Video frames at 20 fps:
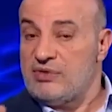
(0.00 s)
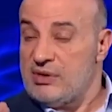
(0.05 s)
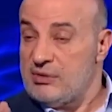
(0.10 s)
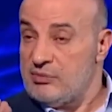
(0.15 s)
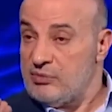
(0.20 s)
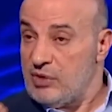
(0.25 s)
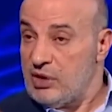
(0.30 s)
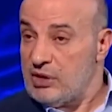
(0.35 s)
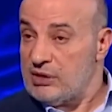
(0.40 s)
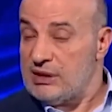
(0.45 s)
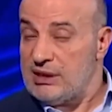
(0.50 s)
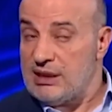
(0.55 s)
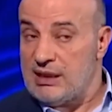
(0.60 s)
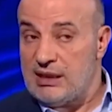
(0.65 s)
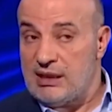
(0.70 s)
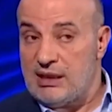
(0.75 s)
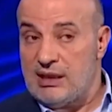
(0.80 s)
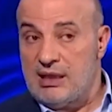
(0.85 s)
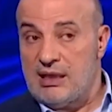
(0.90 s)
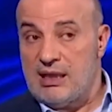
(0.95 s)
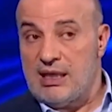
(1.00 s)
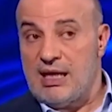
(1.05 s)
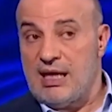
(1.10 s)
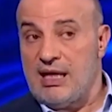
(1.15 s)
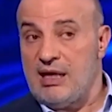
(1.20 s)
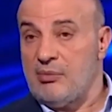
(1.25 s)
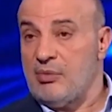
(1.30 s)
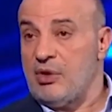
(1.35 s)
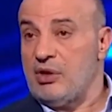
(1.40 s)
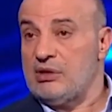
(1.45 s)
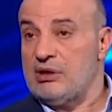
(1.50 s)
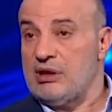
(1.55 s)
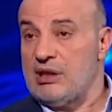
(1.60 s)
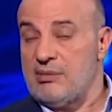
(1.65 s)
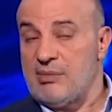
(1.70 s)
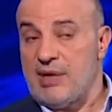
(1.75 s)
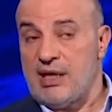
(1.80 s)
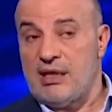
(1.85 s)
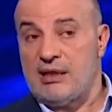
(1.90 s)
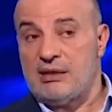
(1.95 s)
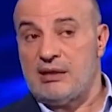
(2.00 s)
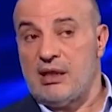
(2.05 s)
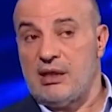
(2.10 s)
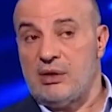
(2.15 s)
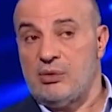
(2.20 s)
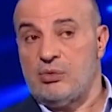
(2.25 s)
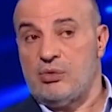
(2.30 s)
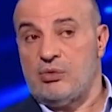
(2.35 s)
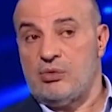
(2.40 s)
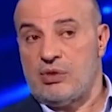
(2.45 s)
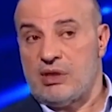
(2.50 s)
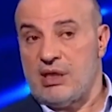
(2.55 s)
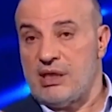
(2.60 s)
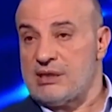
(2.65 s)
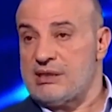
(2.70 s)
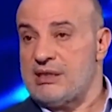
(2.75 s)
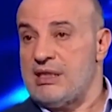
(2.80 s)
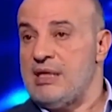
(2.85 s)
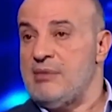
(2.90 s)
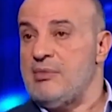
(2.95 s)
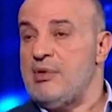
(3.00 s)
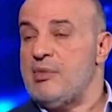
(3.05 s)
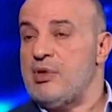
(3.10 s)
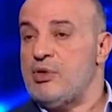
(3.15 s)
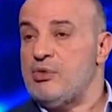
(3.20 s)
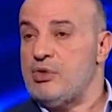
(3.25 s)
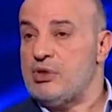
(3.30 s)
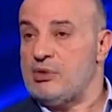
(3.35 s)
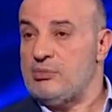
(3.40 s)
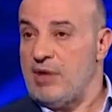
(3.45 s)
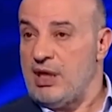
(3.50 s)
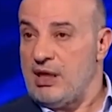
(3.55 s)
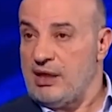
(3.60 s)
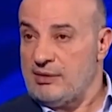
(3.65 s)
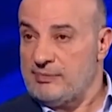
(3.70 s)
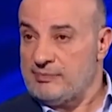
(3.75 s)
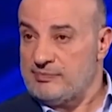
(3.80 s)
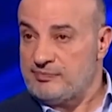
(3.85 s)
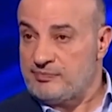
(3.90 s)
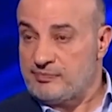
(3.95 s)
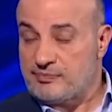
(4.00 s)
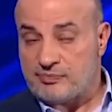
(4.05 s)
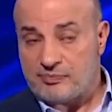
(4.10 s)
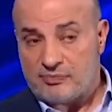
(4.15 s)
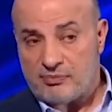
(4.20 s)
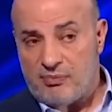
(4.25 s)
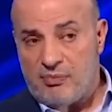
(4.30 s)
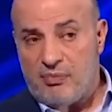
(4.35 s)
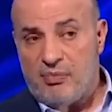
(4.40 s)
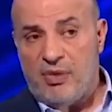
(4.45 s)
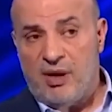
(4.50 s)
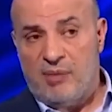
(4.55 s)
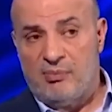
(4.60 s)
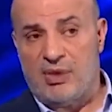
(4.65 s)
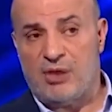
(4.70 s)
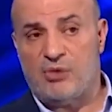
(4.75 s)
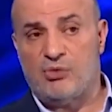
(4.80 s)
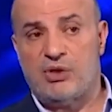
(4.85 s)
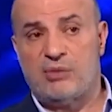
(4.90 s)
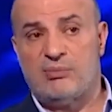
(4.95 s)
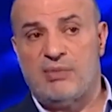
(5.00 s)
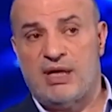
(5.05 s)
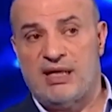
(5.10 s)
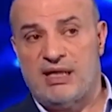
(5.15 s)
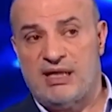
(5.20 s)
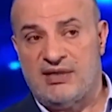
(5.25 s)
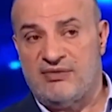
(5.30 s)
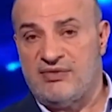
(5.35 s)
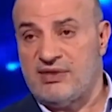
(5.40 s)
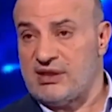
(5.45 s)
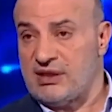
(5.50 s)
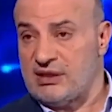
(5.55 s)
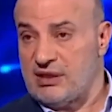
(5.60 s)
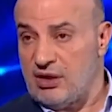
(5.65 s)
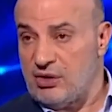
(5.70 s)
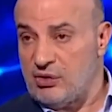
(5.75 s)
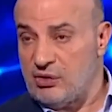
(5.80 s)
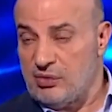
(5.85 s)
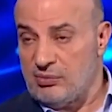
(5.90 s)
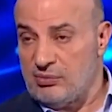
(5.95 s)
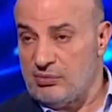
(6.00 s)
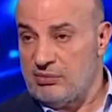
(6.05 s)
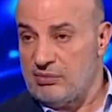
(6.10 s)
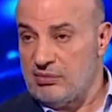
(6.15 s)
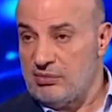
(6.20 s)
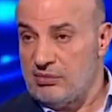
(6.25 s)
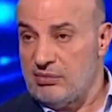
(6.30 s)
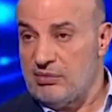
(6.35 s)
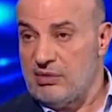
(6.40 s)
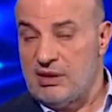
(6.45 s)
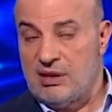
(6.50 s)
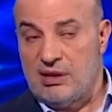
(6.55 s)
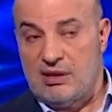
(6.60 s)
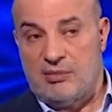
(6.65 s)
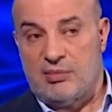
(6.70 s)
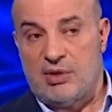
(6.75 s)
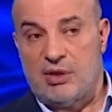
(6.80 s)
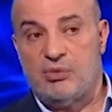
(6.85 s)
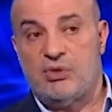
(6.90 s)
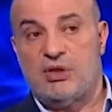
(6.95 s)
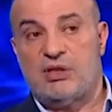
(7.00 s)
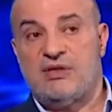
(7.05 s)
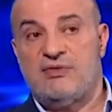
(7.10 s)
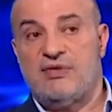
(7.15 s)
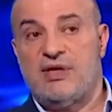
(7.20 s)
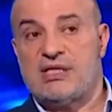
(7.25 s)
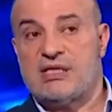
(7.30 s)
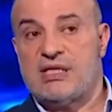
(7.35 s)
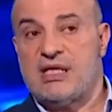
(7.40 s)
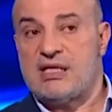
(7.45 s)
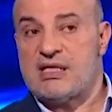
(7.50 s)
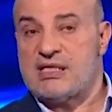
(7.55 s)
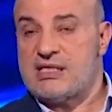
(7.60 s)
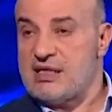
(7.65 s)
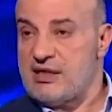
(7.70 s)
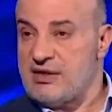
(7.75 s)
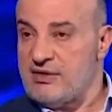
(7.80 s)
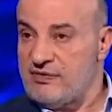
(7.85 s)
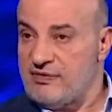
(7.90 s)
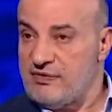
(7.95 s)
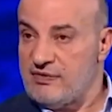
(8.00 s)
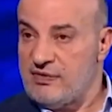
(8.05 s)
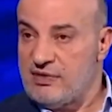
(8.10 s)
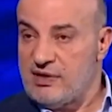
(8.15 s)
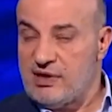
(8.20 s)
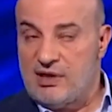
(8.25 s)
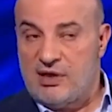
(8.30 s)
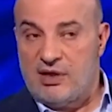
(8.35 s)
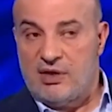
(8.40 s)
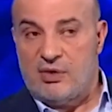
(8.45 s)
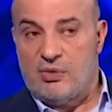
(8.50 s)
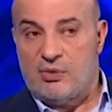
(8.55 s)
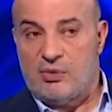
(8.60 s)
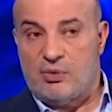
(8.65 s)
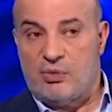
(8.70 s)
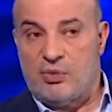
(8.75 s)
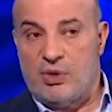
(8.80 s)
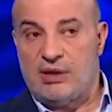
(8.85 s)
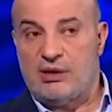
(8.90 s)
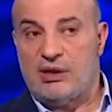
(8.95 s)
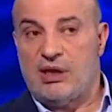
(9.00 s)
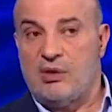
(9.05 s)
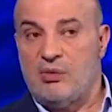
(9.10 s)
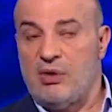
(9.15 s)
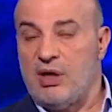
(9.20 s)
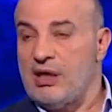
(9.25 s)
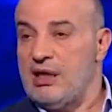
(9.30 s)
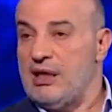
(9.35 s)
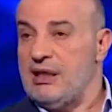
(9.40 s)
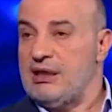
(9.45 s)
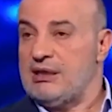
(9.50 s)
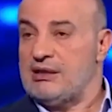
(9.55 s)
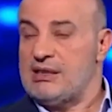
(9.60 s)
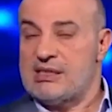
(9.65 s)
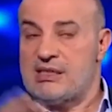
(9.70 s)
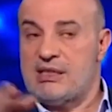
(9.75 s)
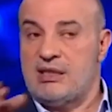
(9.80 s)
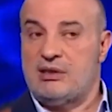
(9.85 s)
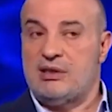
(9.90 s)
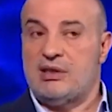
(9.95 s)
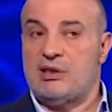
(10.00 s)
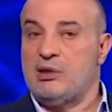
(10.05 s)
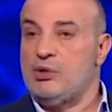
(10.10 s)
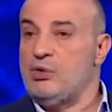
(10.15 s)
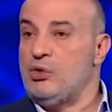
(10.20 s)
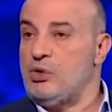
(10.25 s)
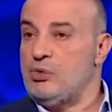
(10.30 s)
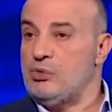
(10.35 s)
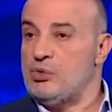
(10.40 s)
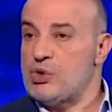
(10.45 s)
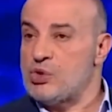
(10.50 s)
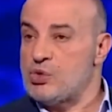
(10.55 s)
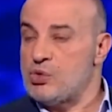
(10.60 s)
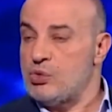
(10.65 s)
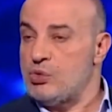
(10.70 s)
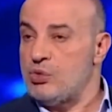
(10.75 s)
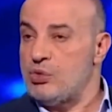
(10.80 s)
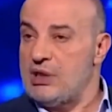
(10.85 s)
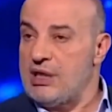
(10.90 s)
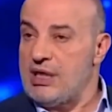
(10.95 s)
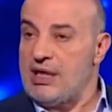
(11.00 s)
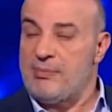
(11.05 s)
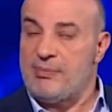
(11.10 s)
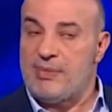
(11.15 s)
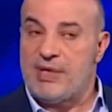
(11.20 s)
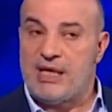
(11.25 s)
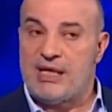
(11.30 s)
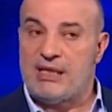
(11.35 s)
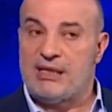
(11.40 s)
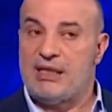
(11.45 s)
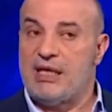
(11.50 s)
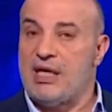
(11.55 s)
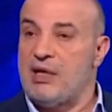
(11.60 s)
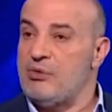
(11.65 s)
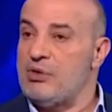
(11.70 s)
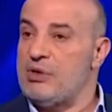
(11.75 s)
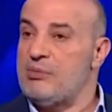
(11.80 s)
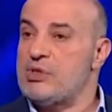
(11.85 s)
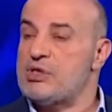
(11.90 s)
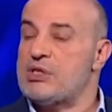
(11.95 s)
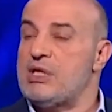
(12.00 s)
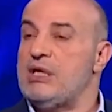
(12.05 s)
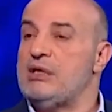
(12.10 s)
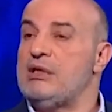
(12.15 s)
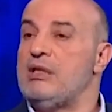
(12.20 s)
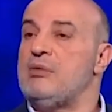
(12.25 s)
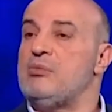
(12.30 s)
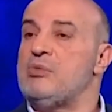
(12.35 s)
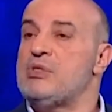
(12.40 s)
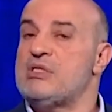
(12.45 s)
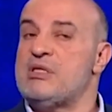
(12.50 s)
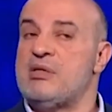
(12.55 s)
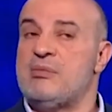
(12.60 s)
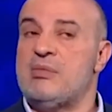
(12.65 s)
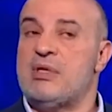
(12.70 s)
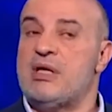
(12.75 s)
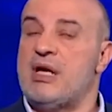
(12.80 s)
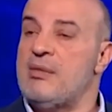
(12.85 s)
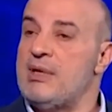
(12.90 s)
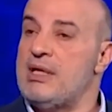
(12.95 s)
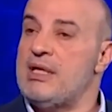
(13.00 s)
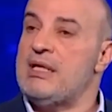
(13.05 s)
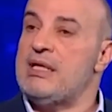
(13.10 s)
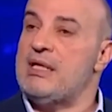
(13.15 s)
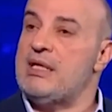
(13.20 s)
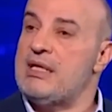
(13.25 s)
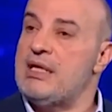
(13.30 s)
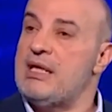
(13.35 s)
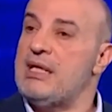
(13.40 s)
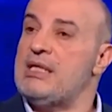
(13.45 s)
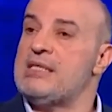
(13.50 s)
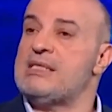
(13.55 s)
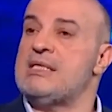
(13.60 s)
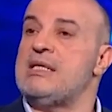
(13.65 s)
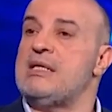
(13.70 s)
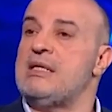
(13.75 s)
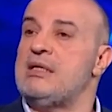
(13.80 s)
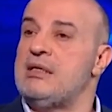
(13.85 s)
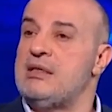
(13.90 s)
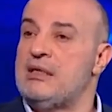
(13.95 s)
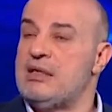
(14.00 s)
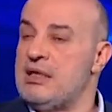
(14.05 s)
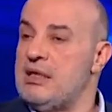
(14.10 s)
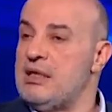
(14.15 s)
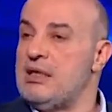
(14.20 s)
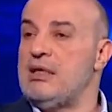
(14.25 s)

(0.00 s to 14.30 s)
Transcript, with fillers: في معضله هاي المعضله معناتها انه رياض سلامه بده يطبع بده يطبع يعني في تضخم بده يرتفع سعر الصرف وهذا الواقع الاقتصادي طلوع ونزول اللعب بهذه الهوامش رح يضل مستمر عمليا لحزيران